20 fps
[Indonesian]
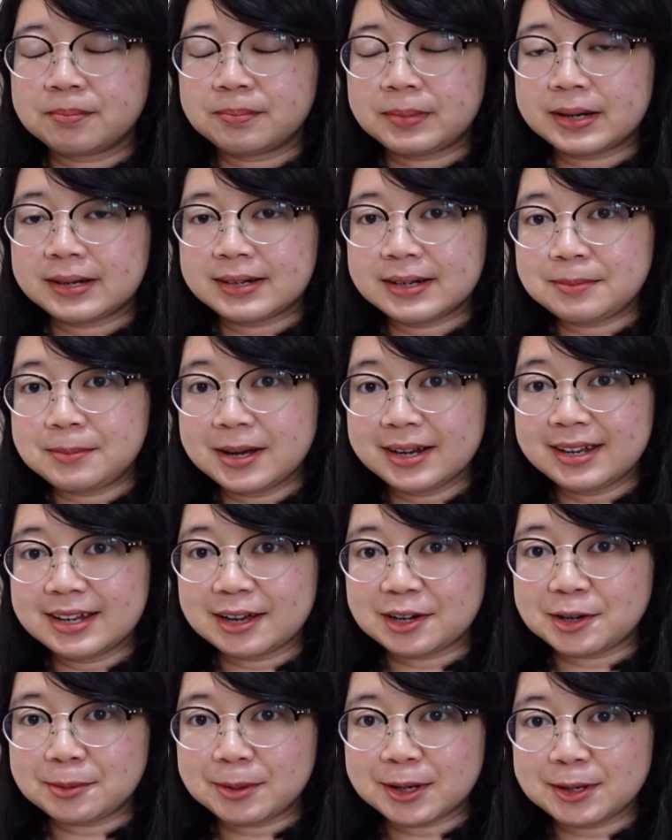Pada
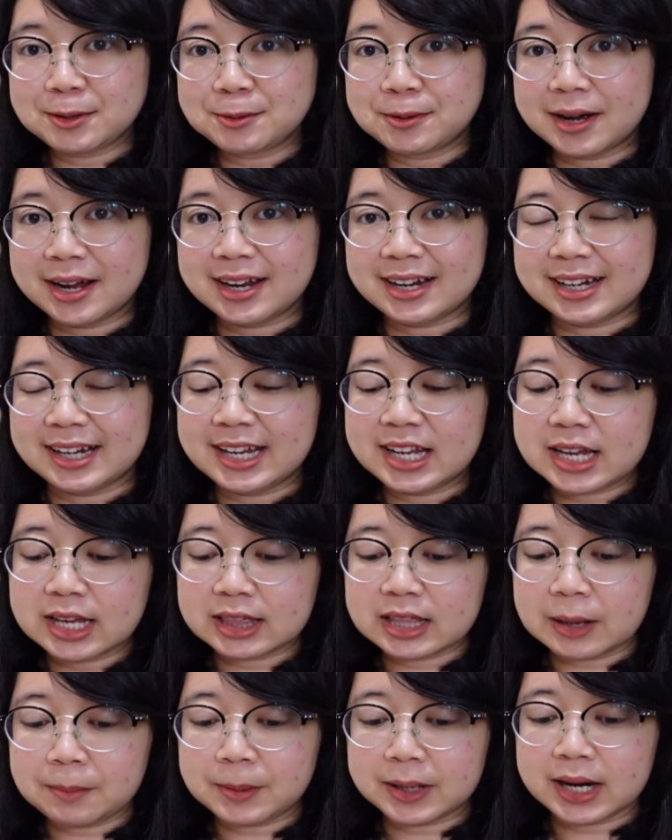bagian nomor 2 ini
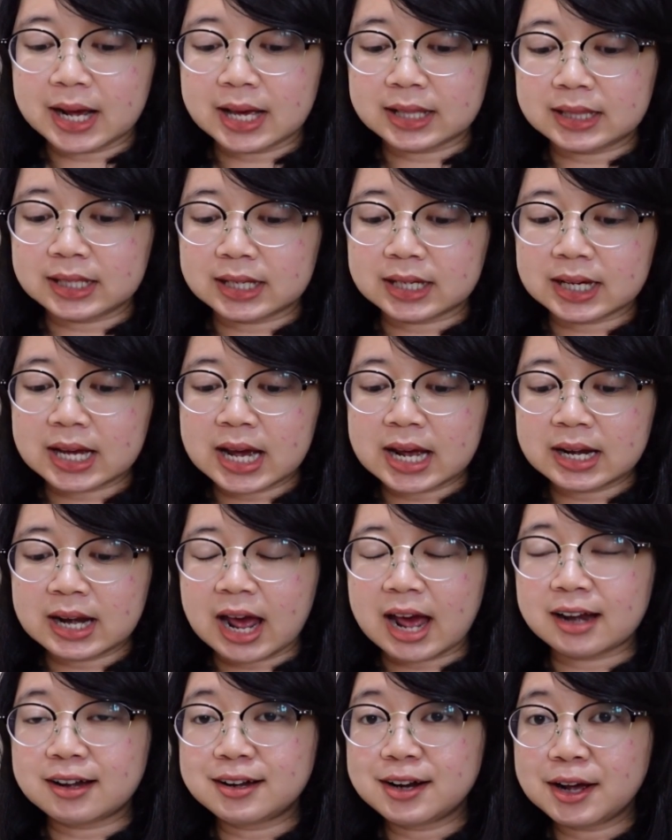kita perhatikan
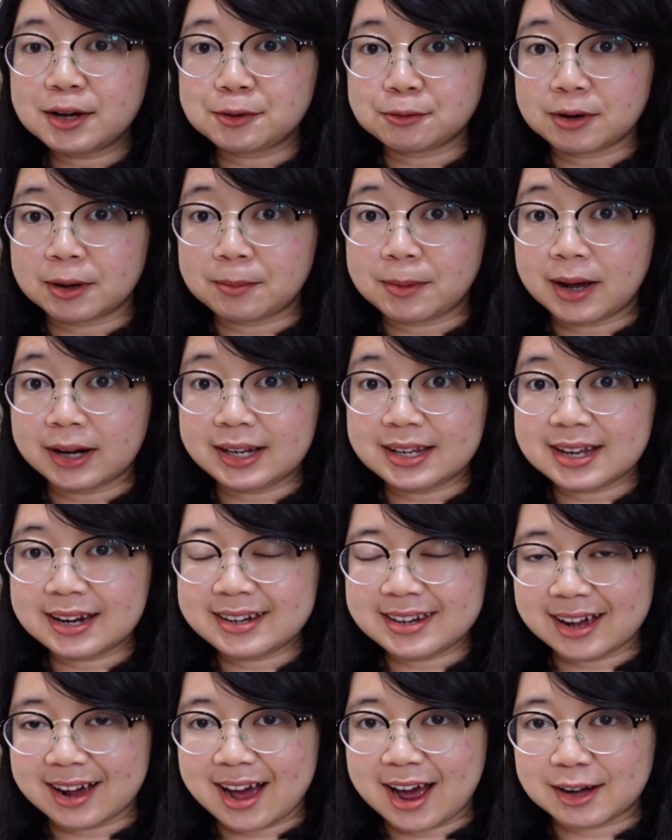ada dua bagian
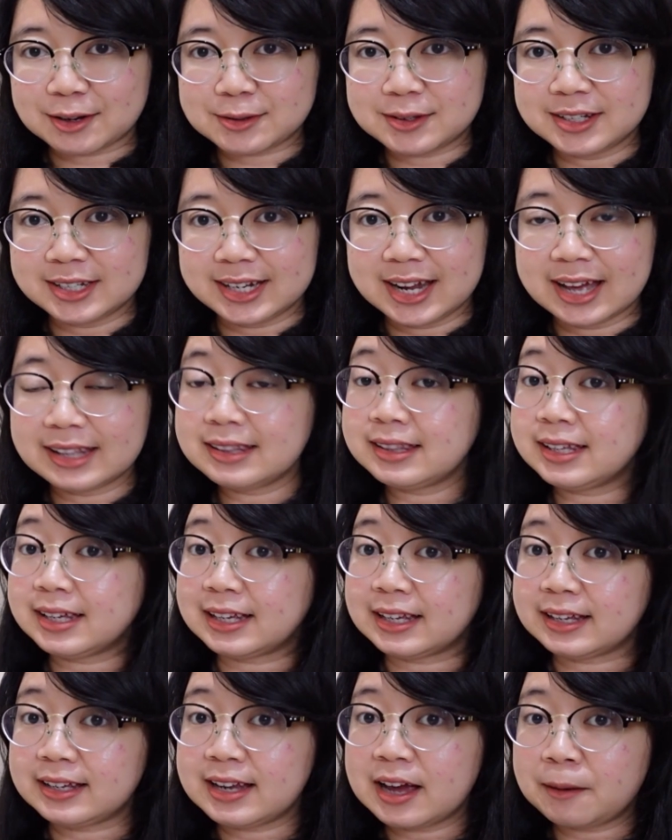yang harus
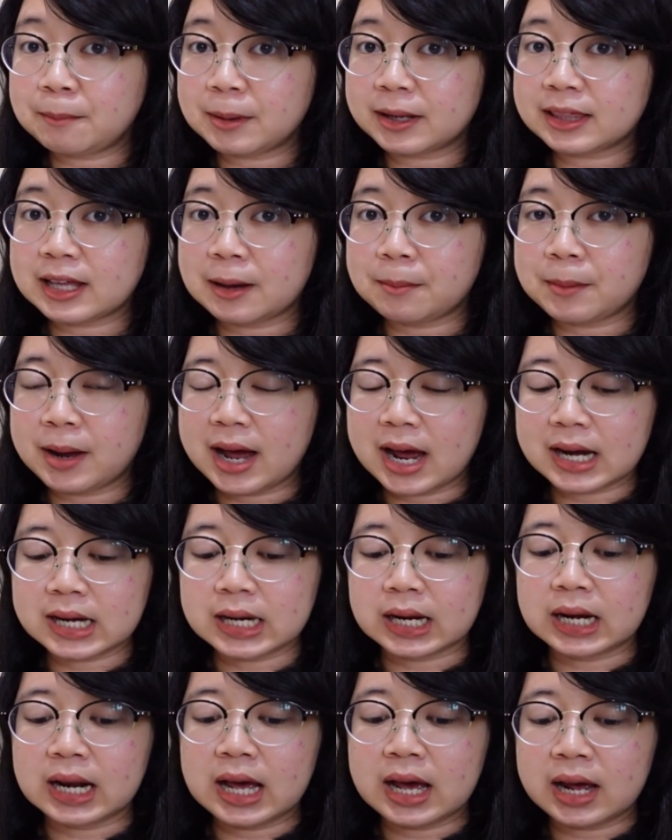diganti. Yang pertama
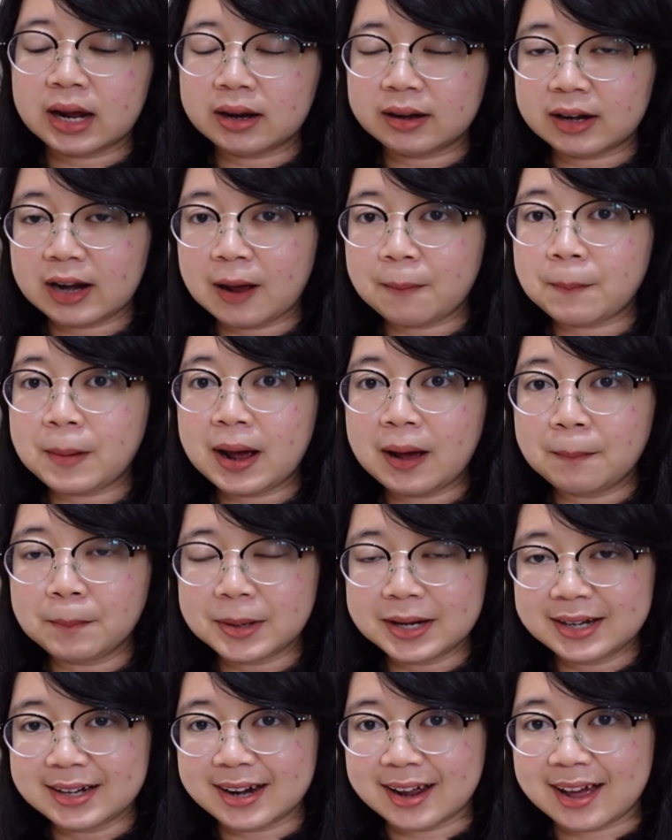adalah nama
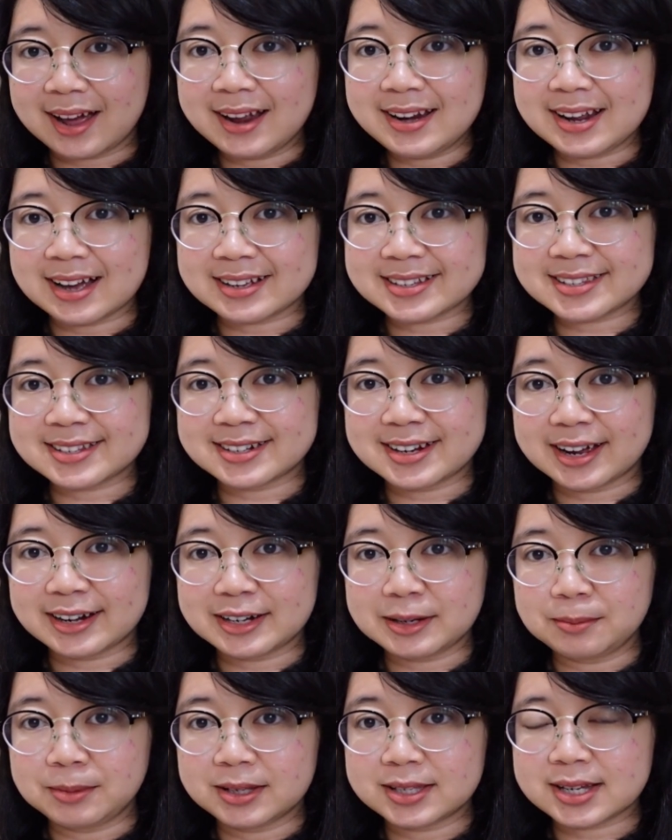benda yang sedang
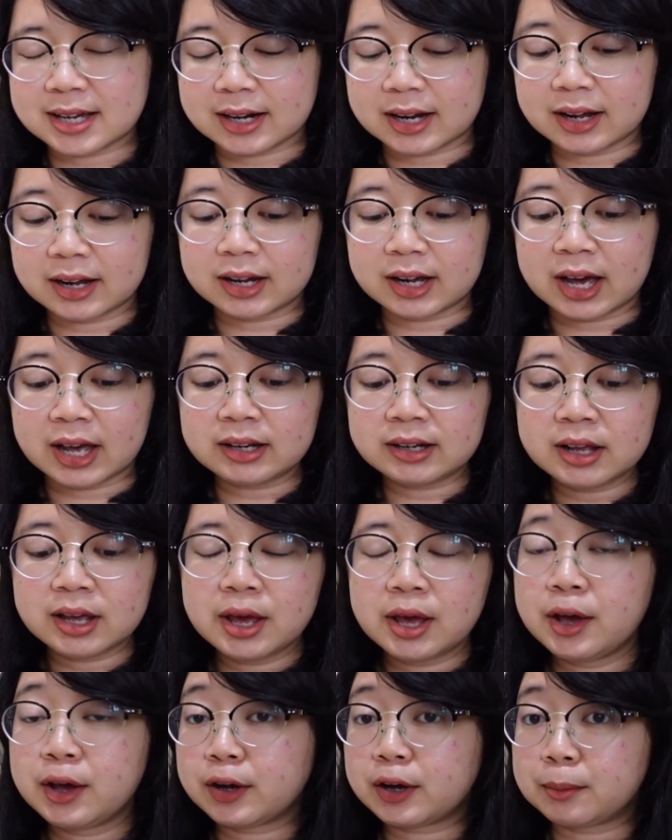dibicarakan,
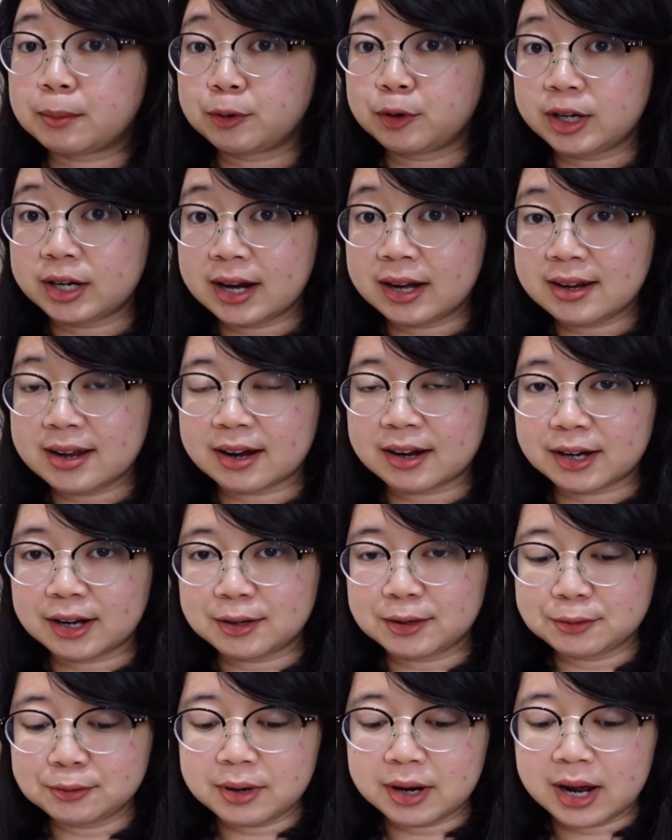kemudian yang
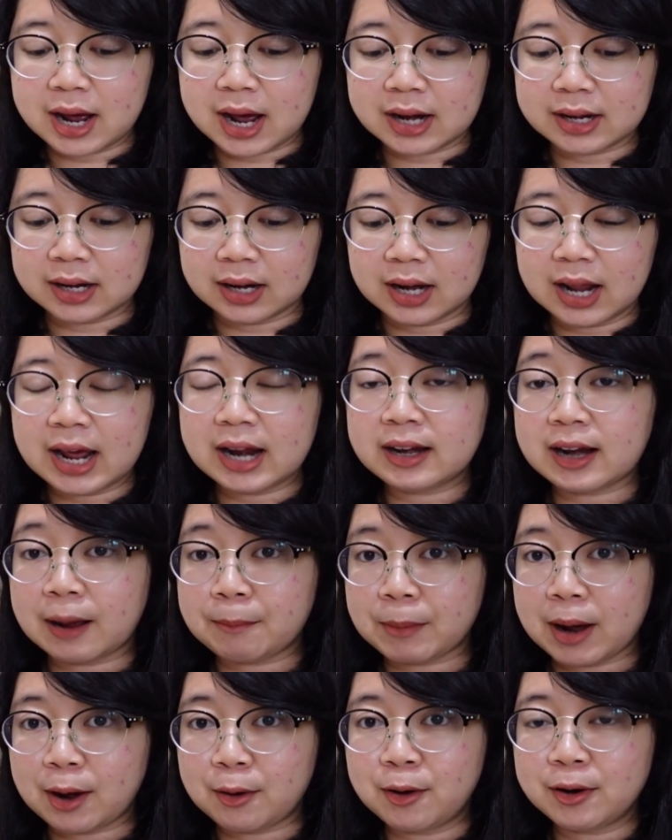kedua adalah
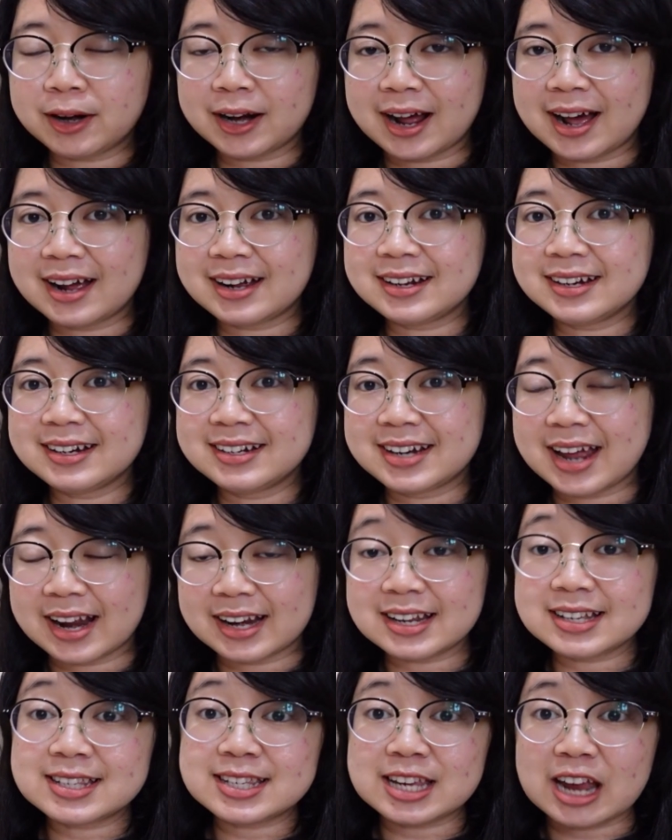nama orang
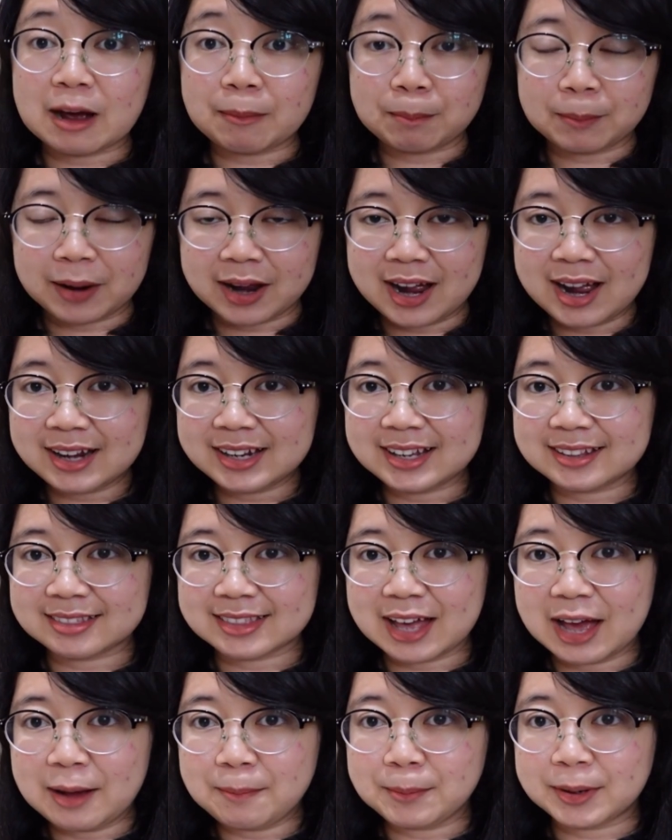dari siapa
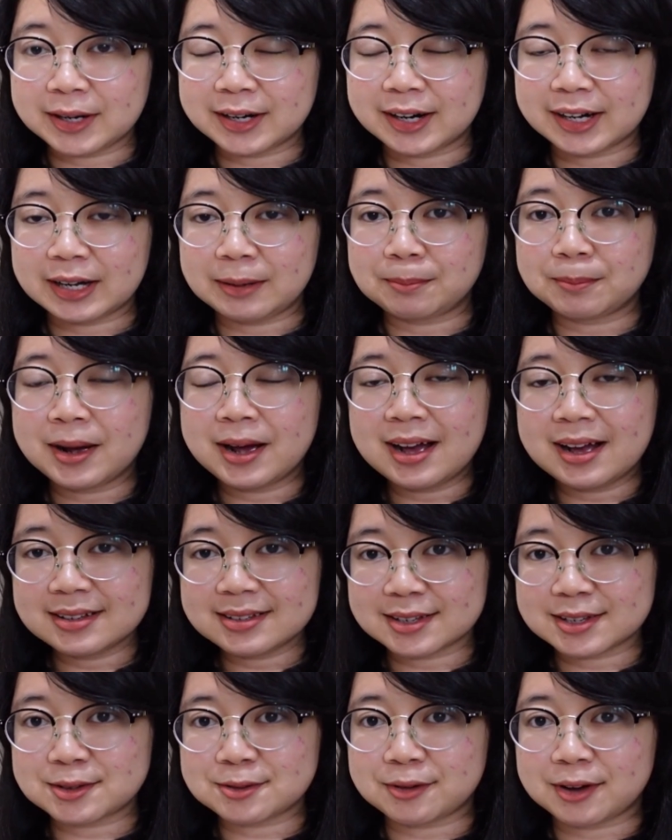kita menerima
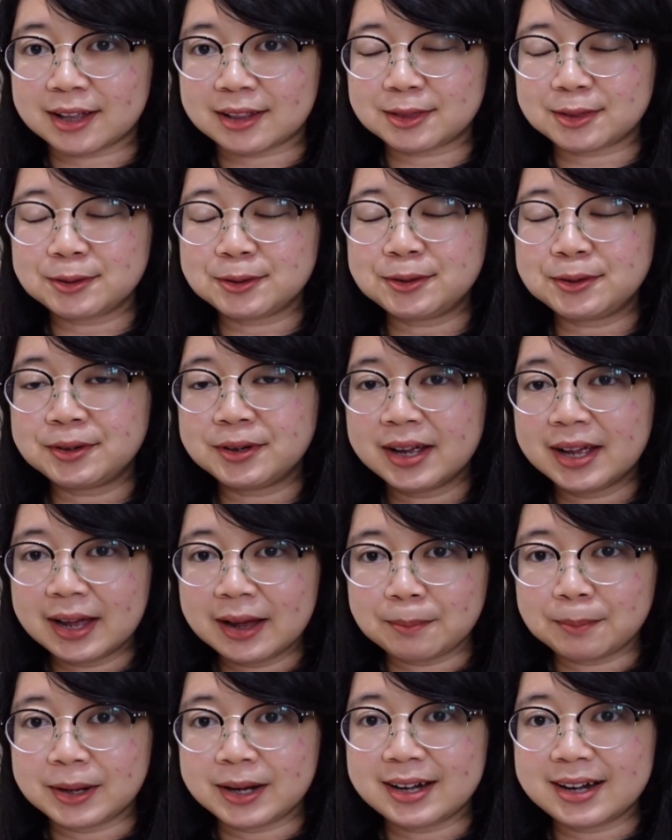sesuatu
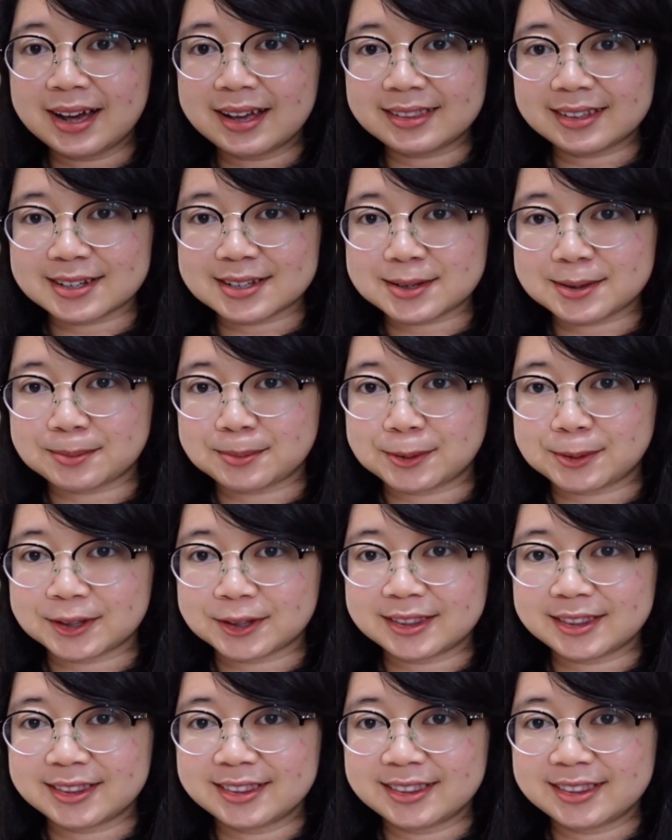benda tersebut.